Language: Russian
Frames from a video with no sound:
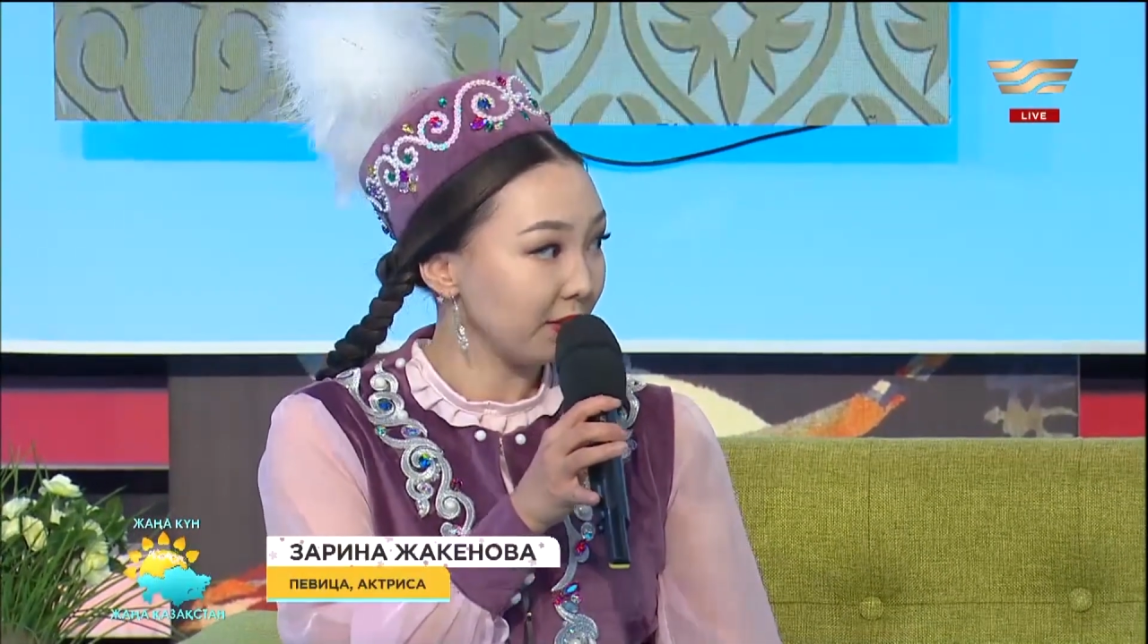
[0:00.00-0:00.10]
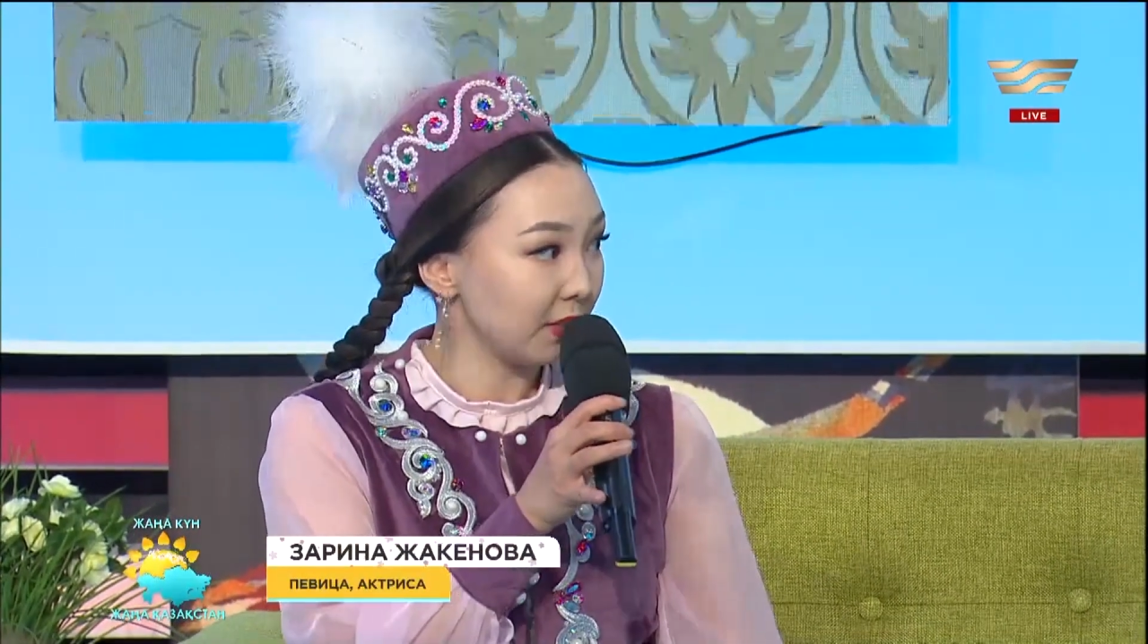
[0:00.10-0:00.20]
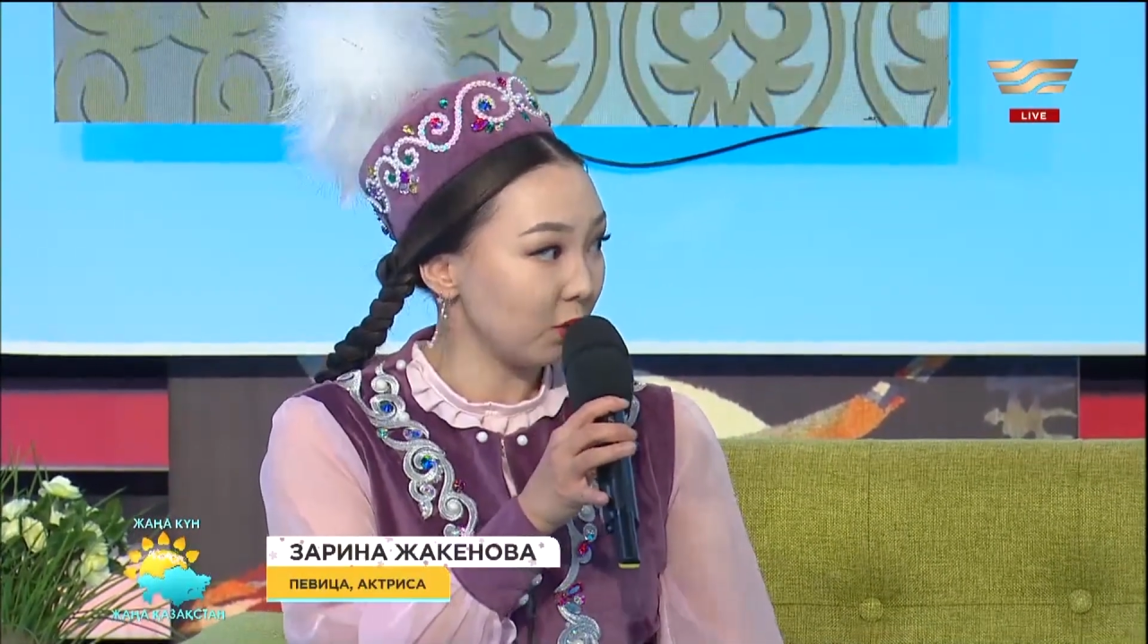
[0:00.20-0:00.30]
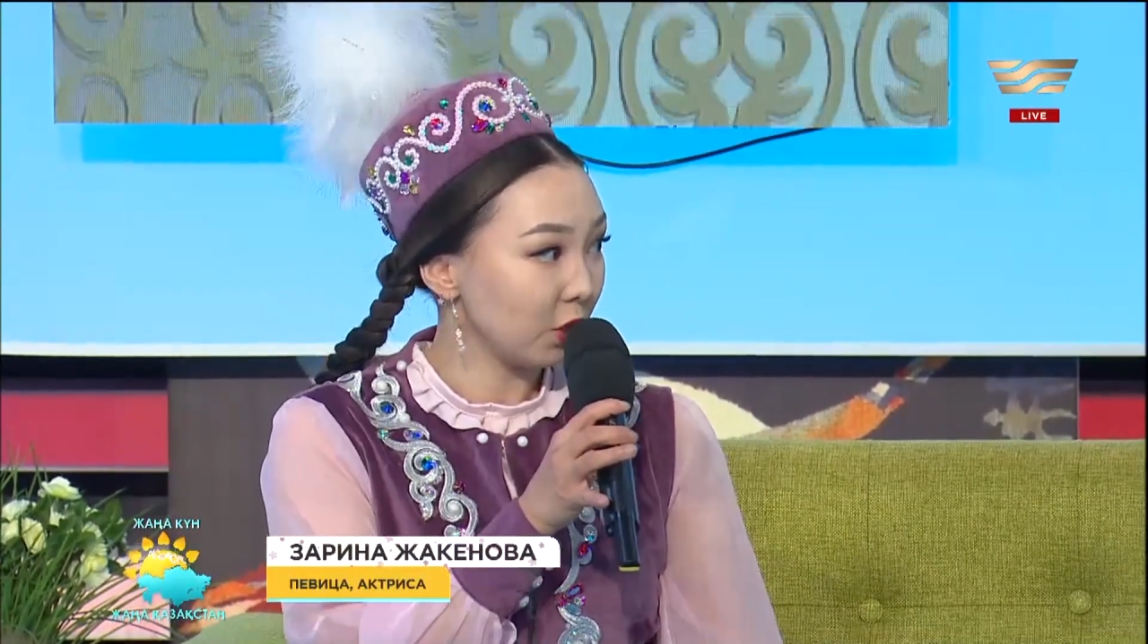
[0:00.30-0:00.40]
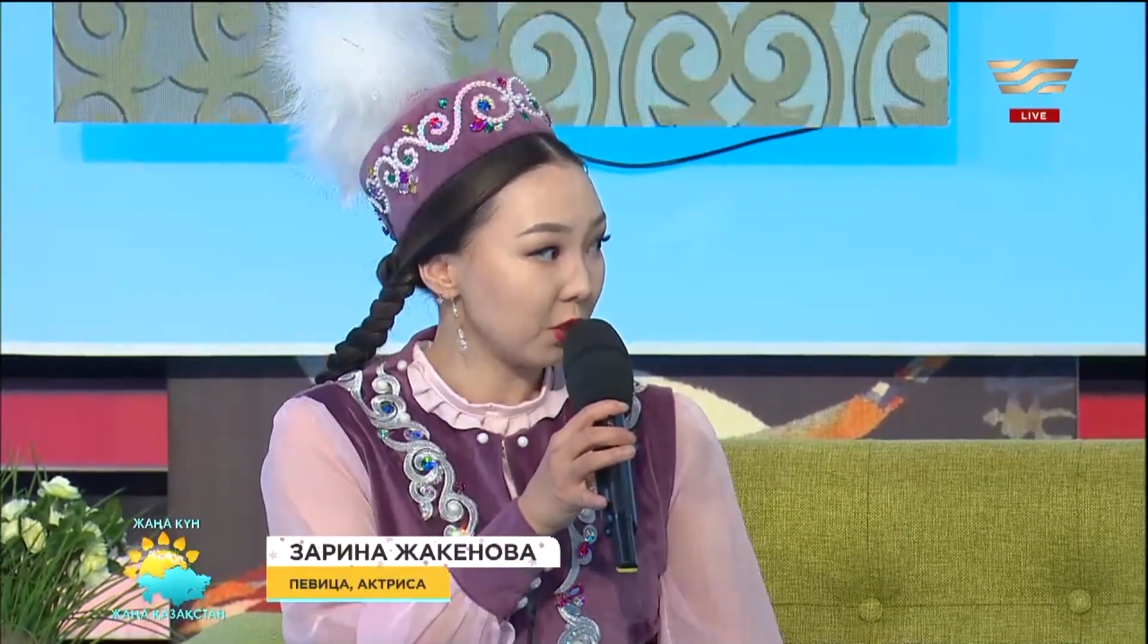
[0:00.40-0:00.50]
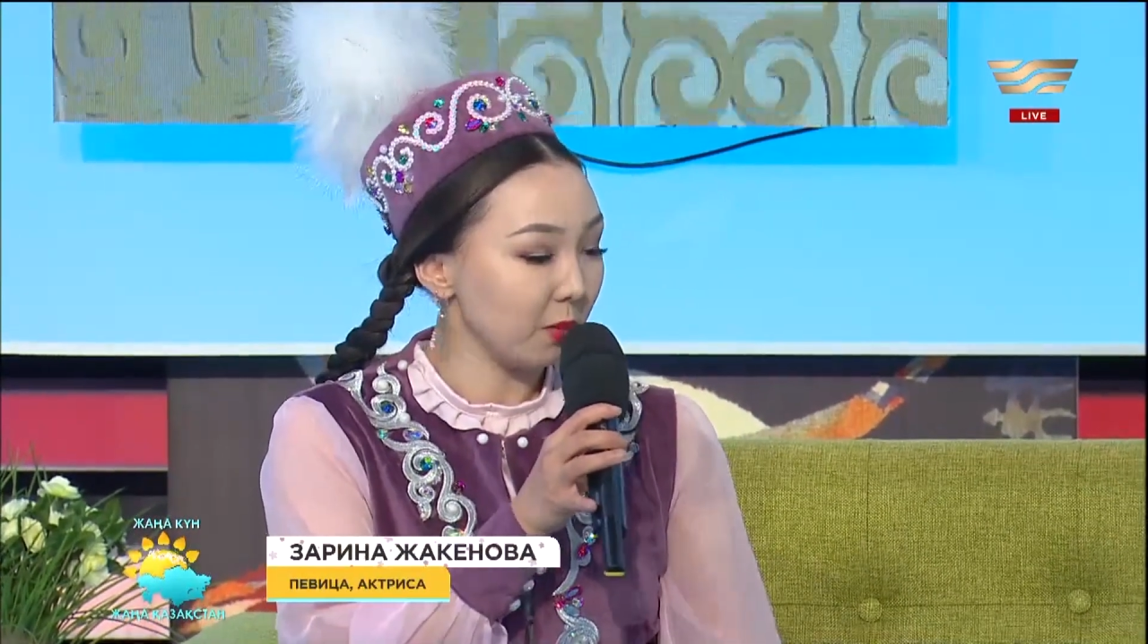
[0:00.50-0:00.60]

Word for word: всего лишь